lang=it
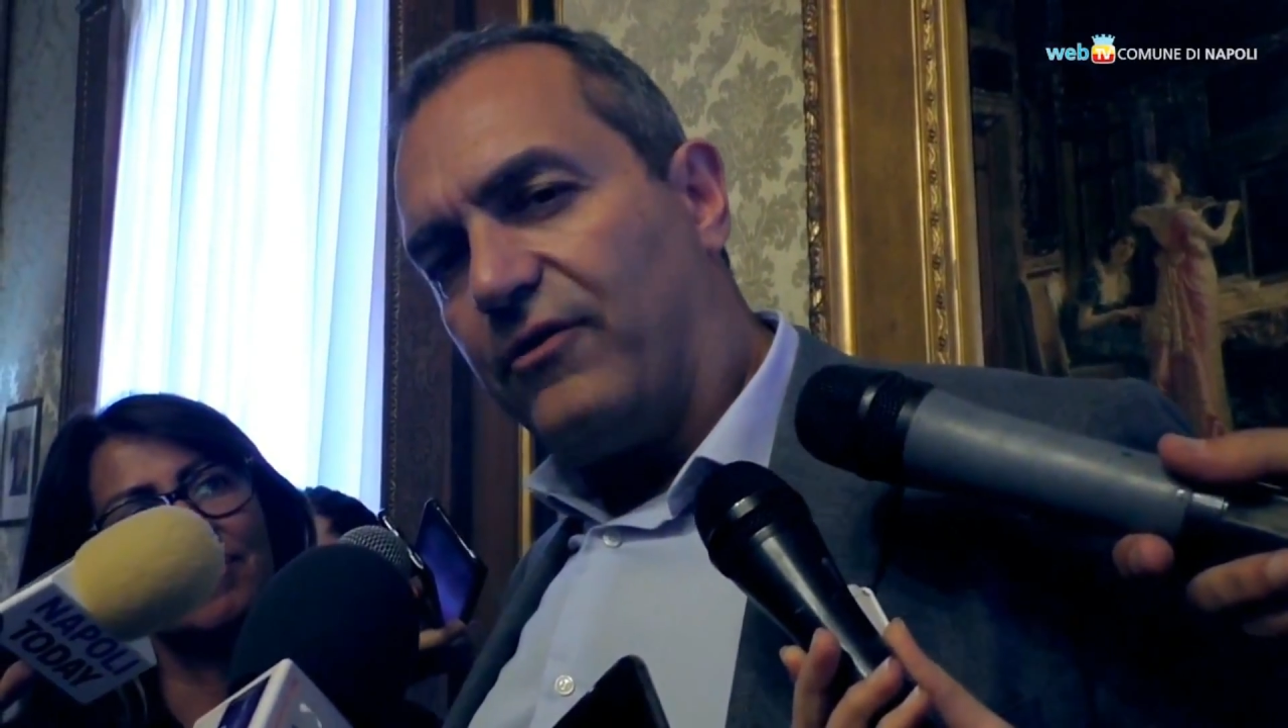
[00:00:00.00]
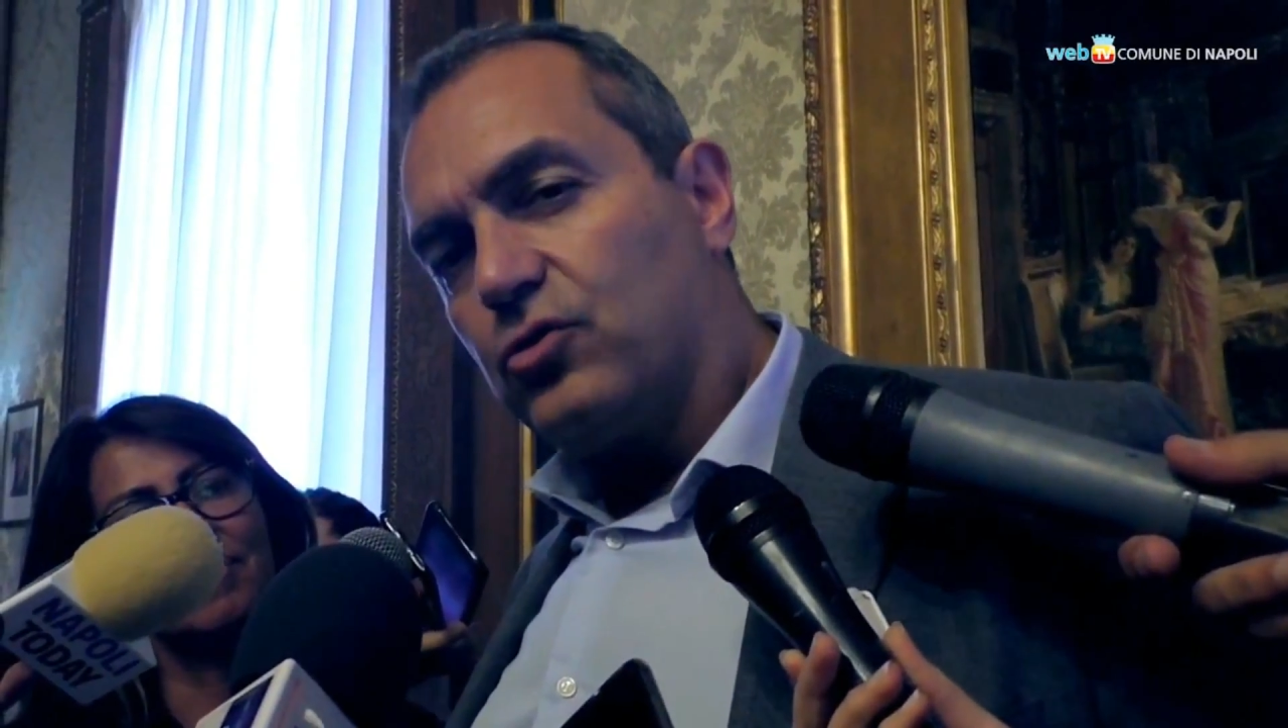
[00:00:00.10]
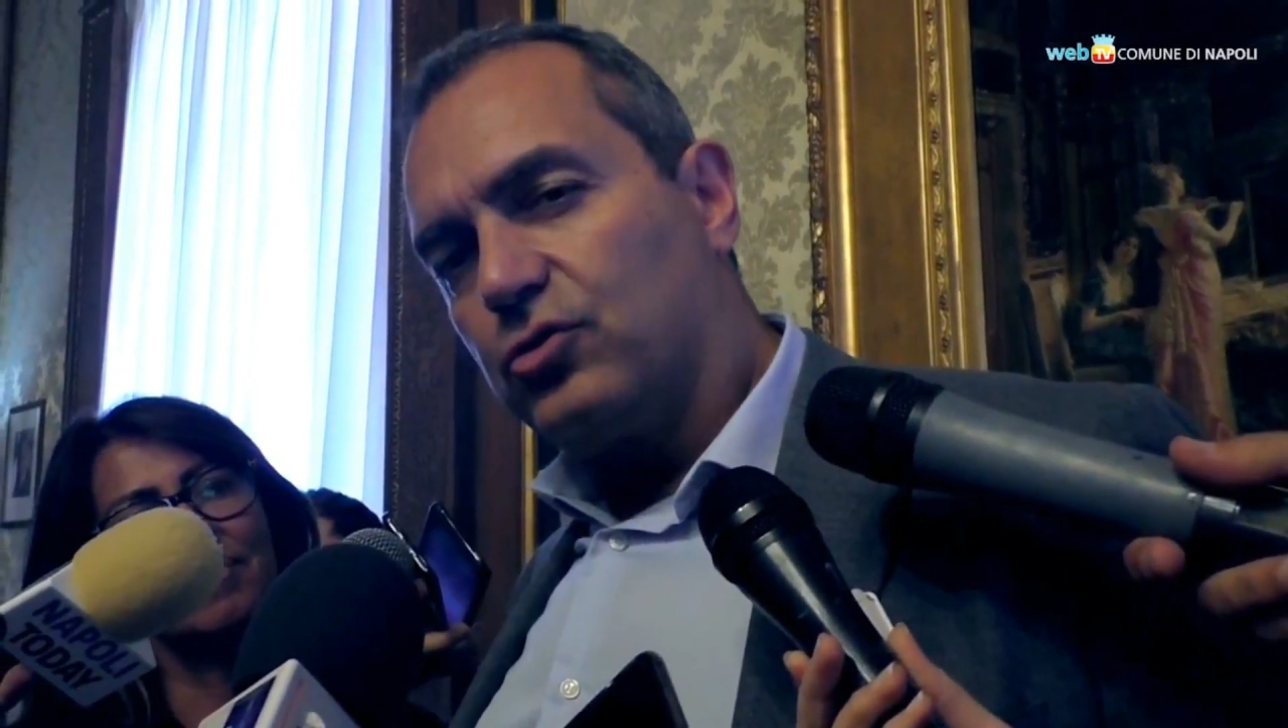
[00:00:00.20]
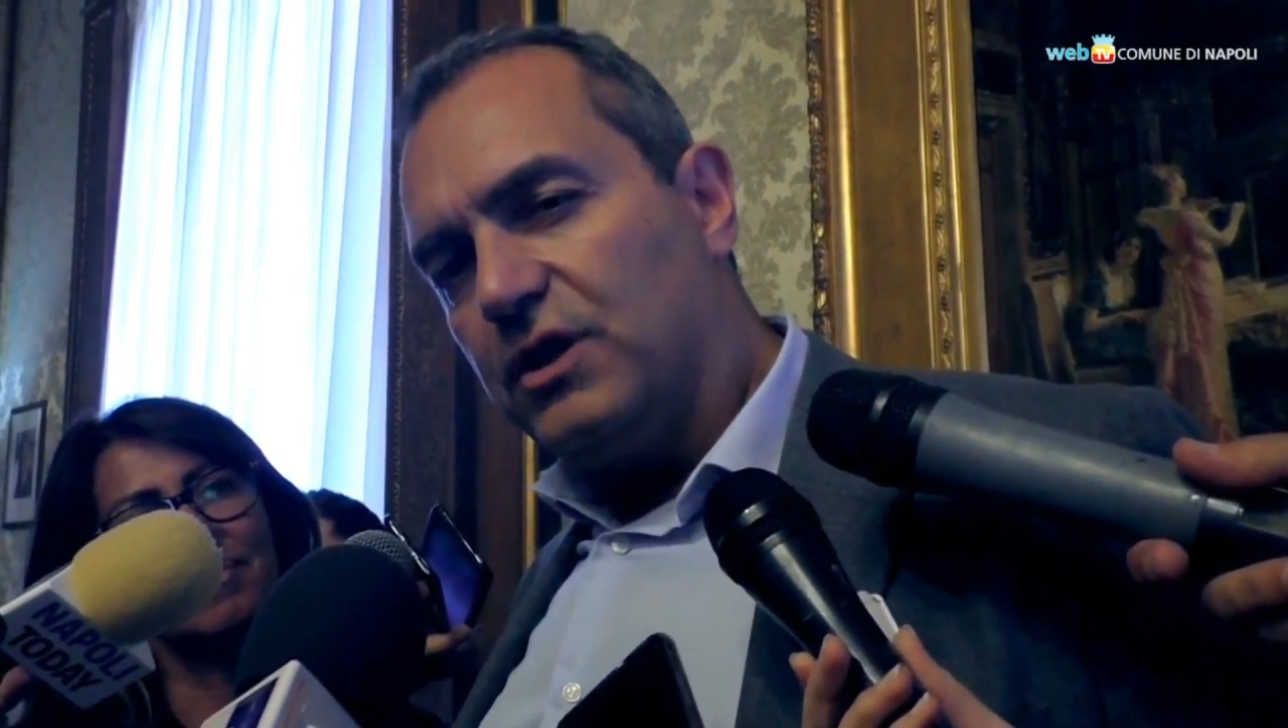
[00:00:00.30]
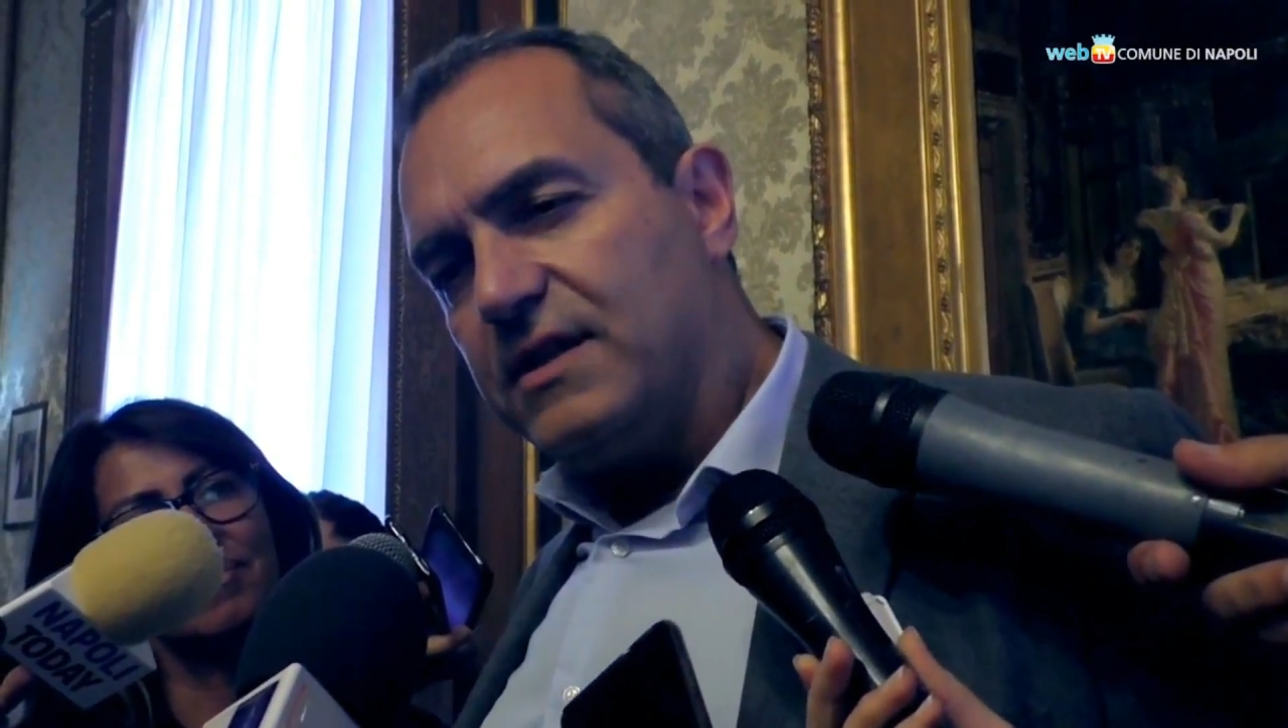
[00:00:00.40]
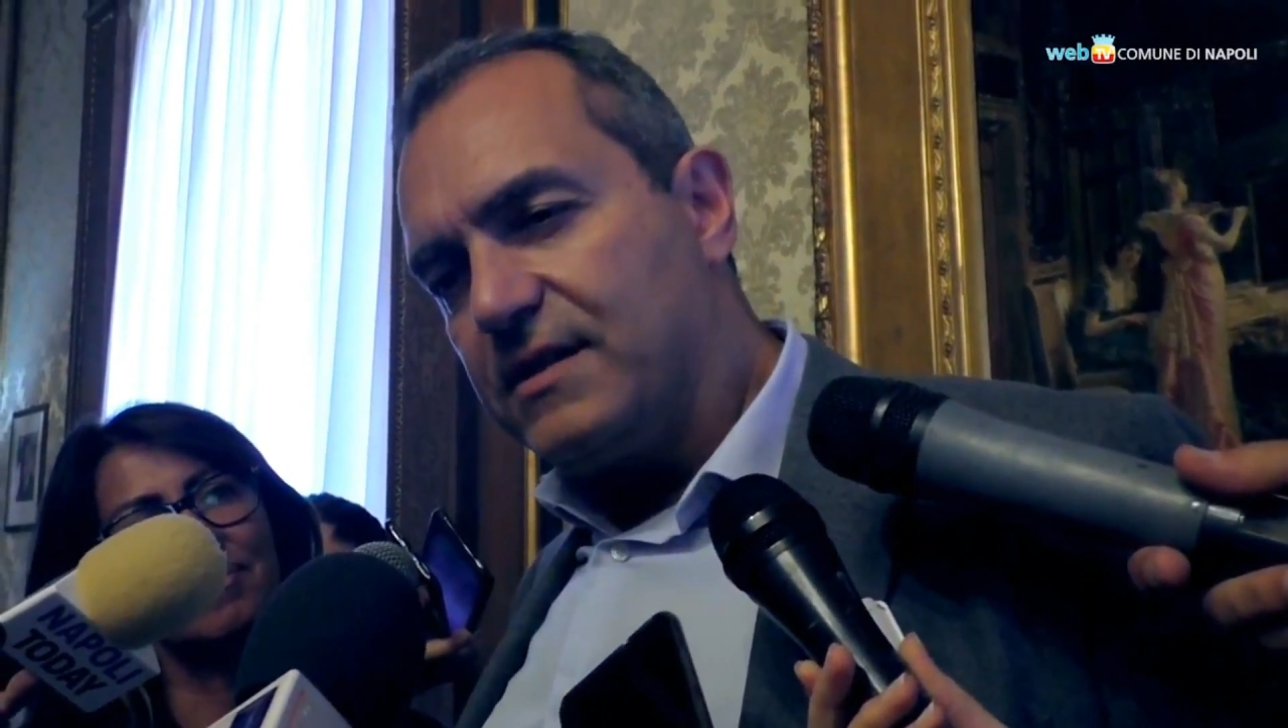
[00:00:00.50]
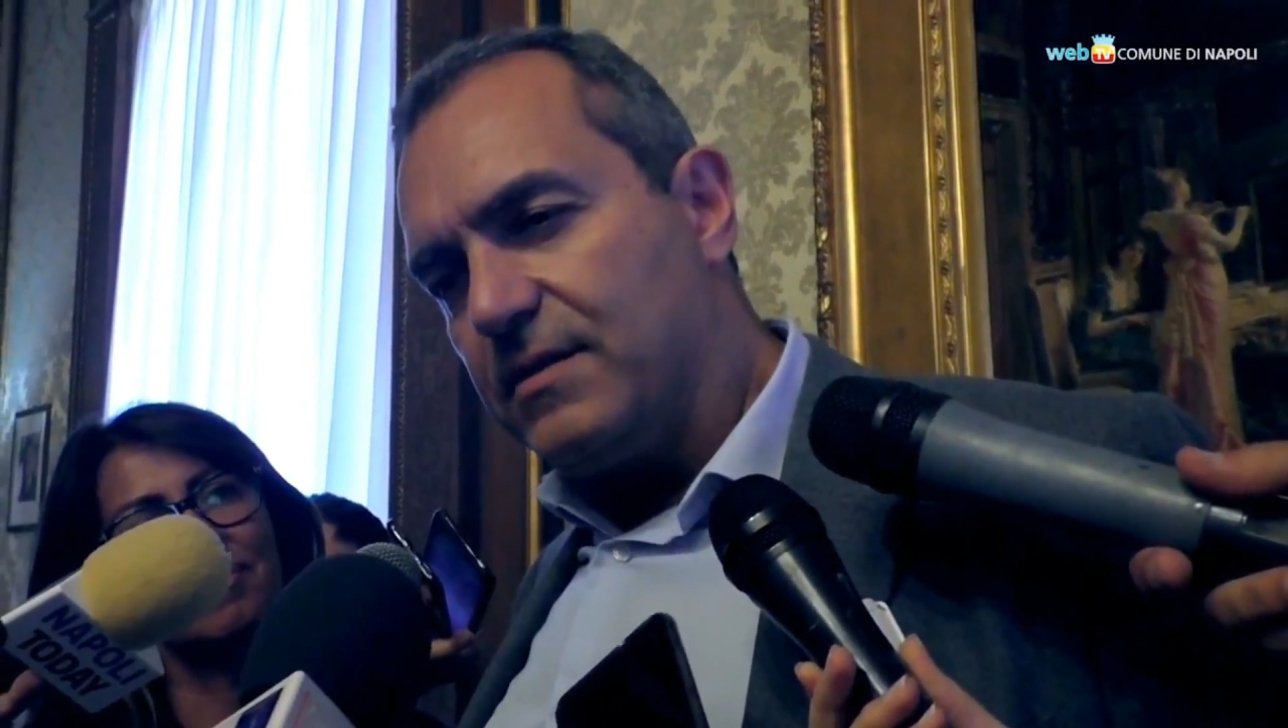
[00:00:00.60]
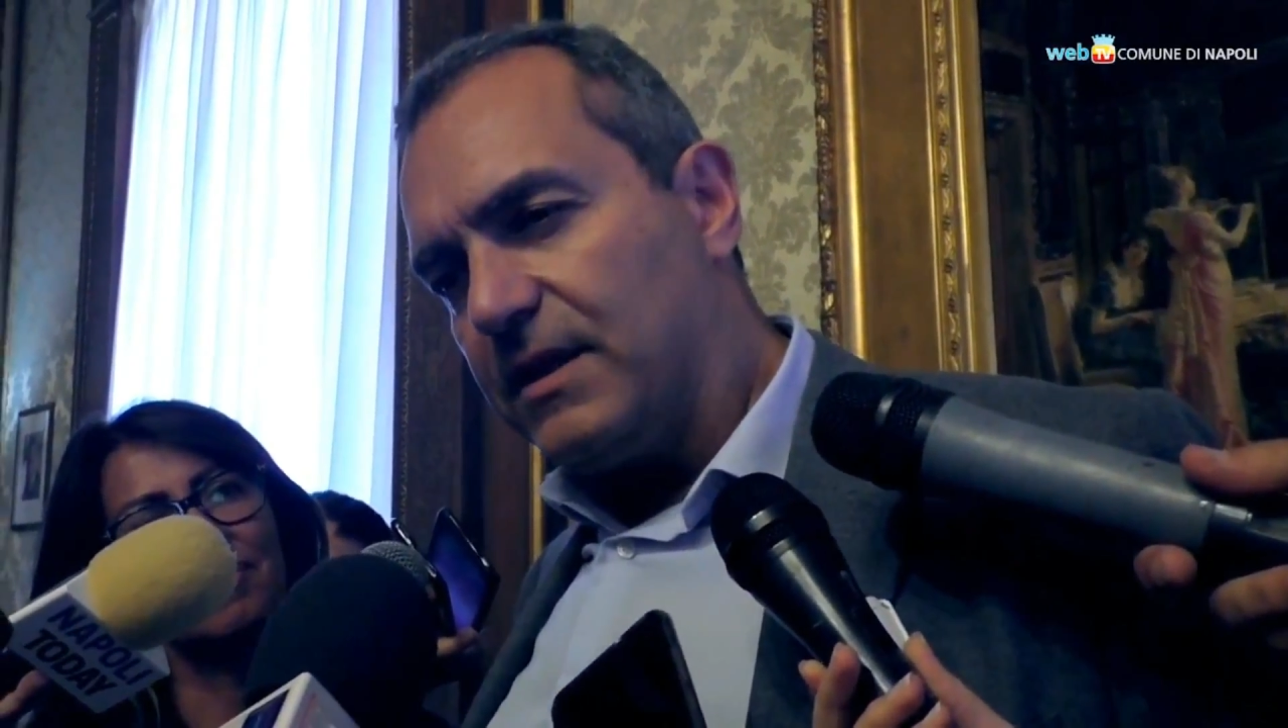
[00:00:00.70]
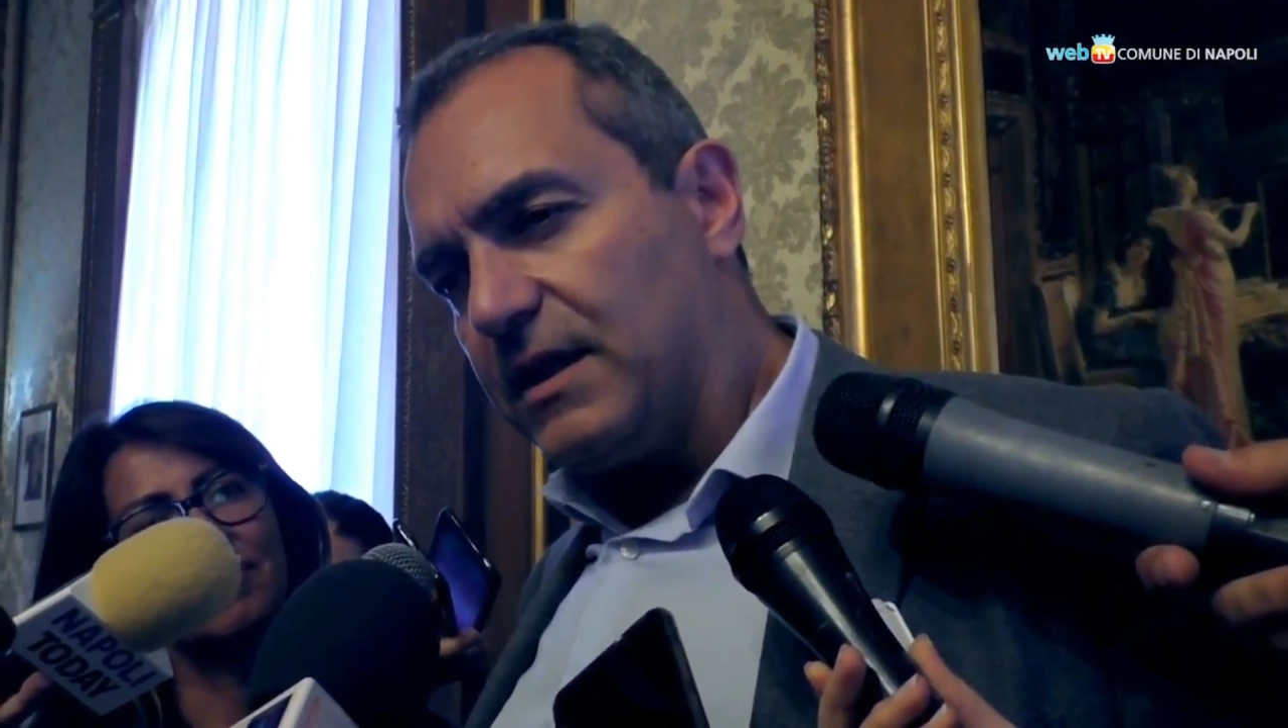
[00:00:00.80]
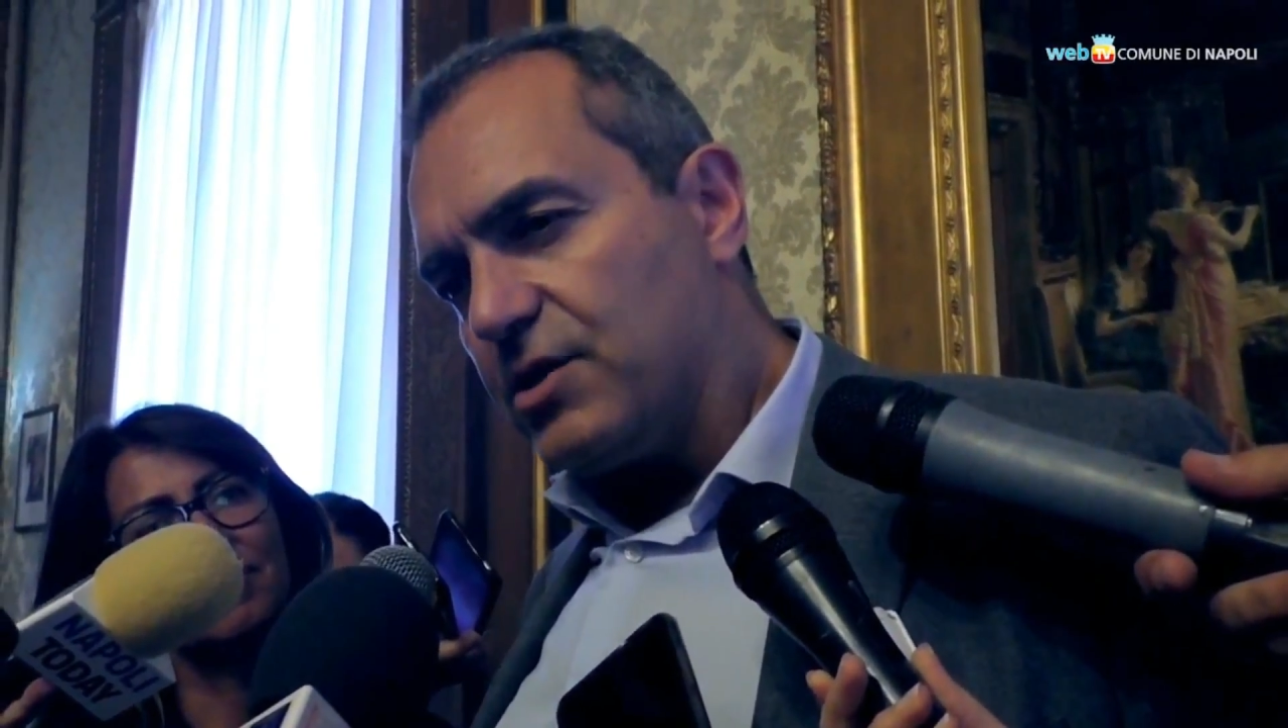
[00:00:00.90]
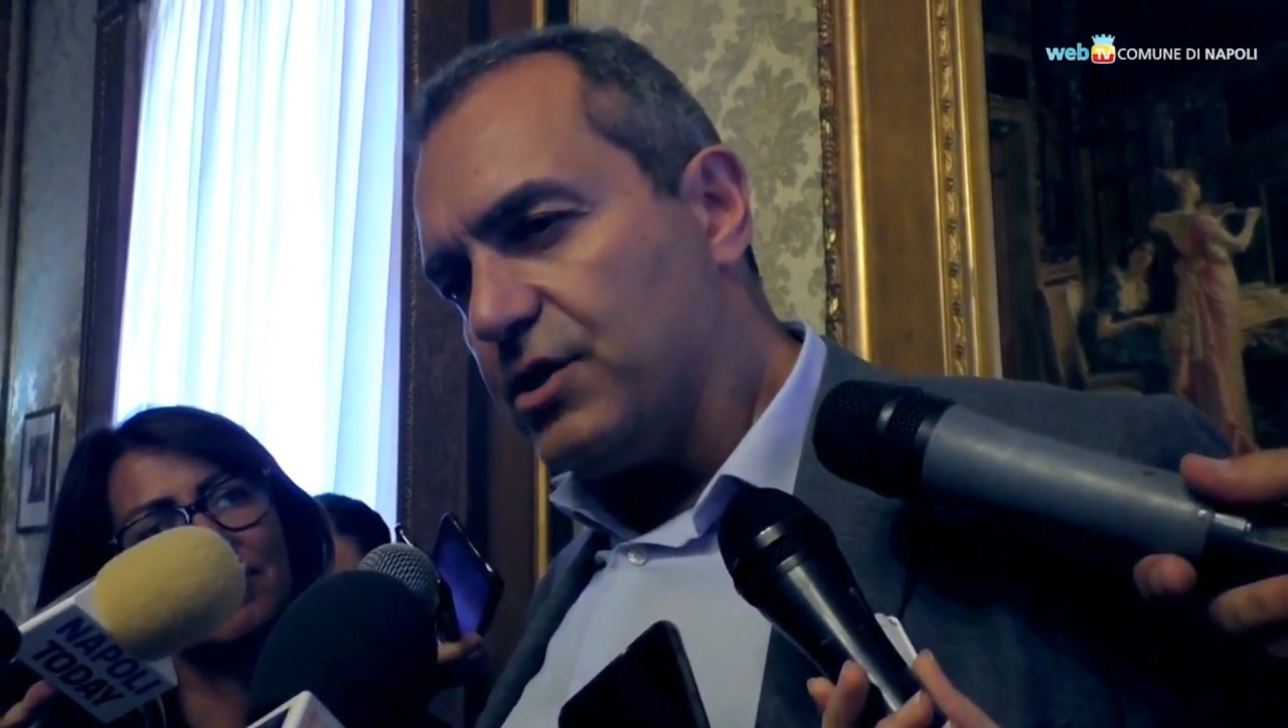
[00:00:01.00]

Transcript: fortissima della